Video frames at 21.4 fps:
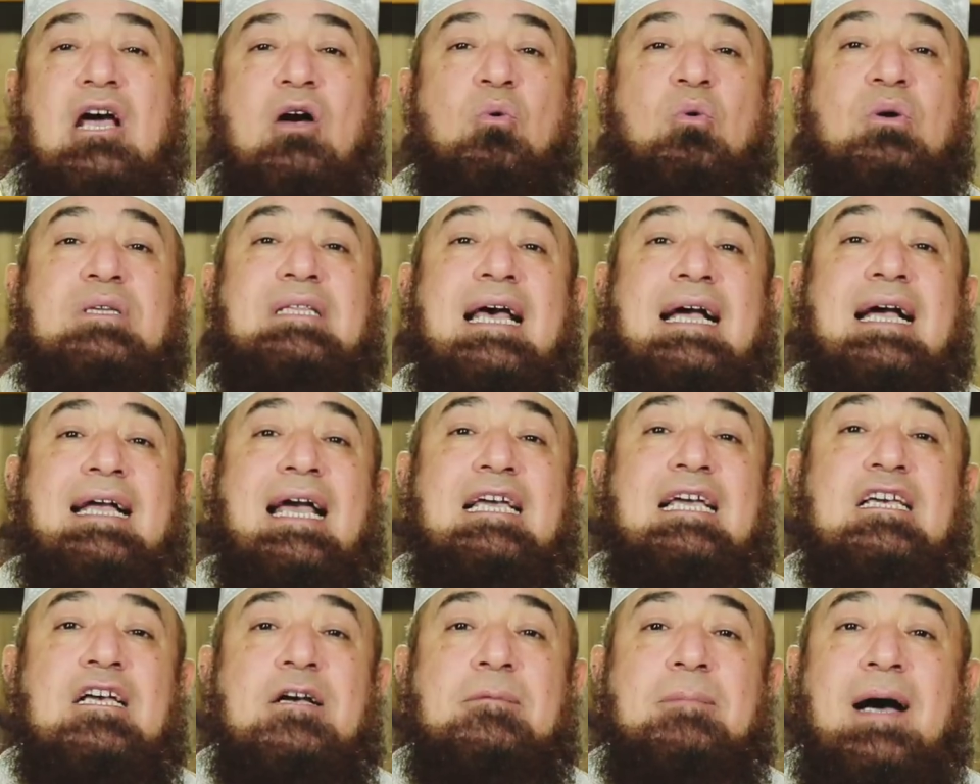وده
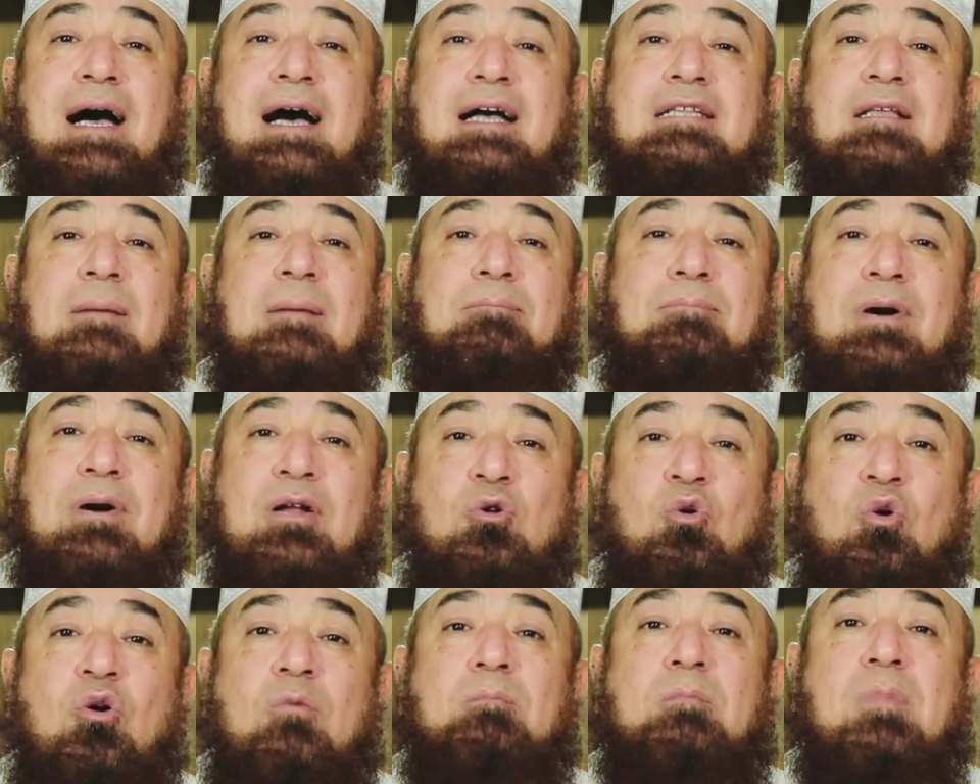جاي بعد ما
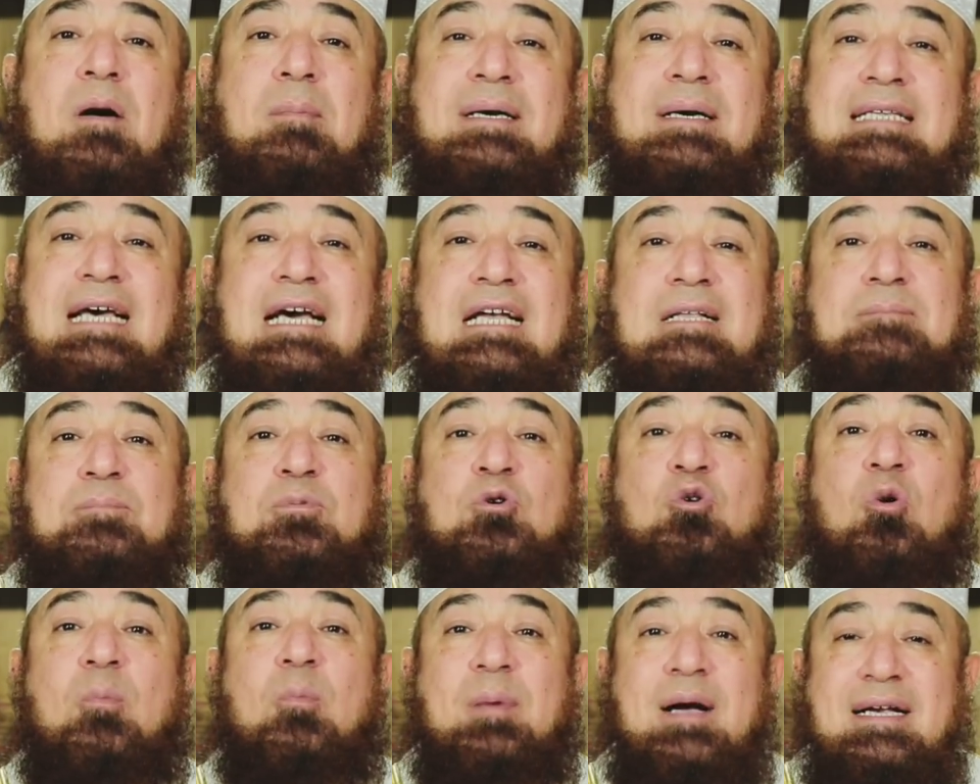الخطبه بدات
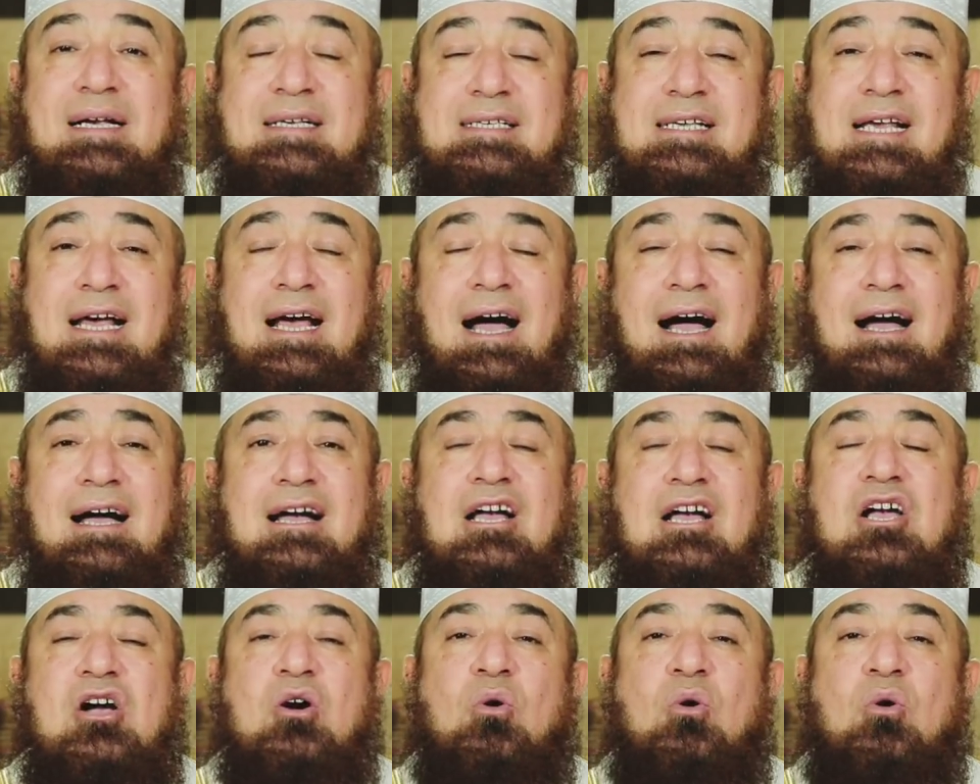بربع ساعه